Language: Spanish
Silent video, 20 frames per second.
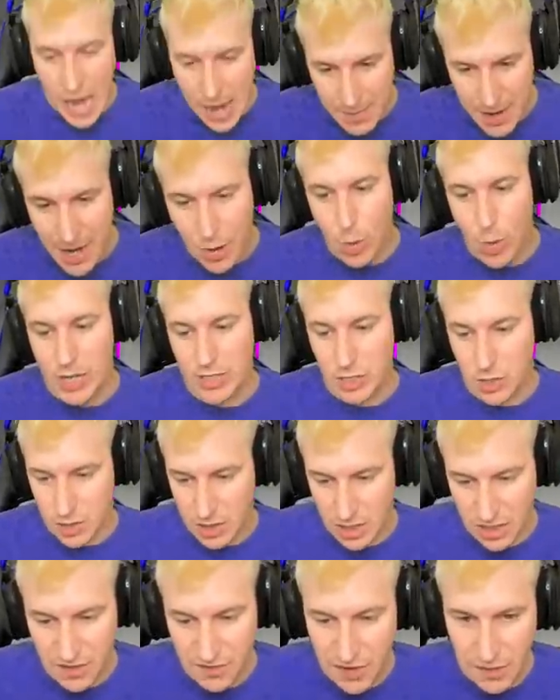La M4,
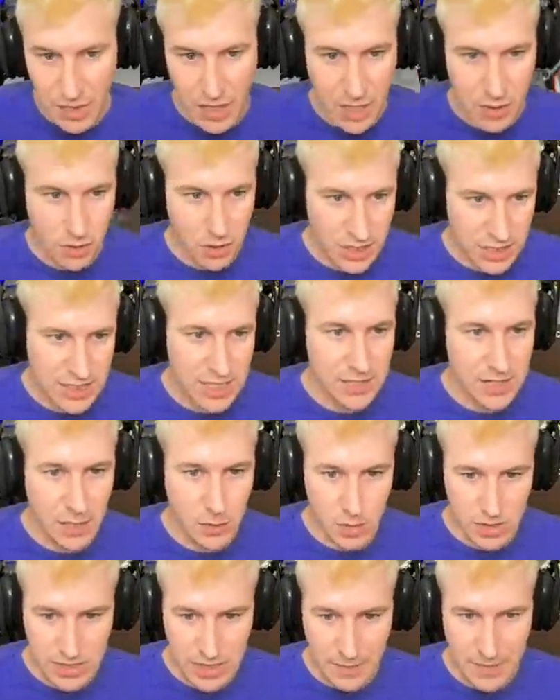recién fabricado con esta otra,
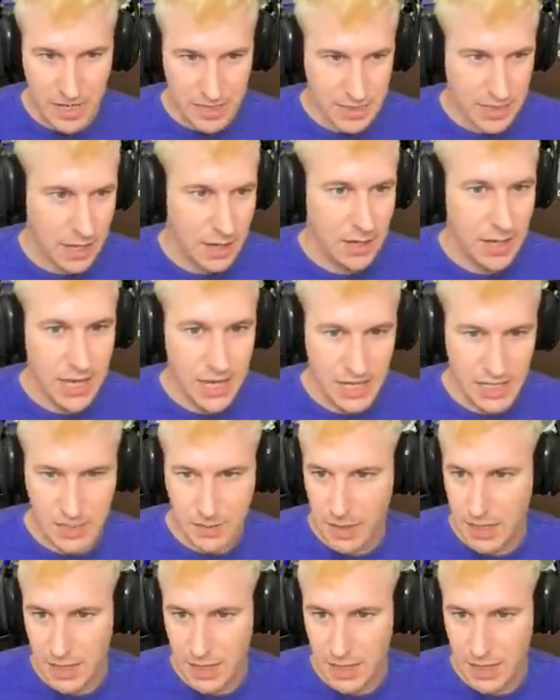cuesta pasta, es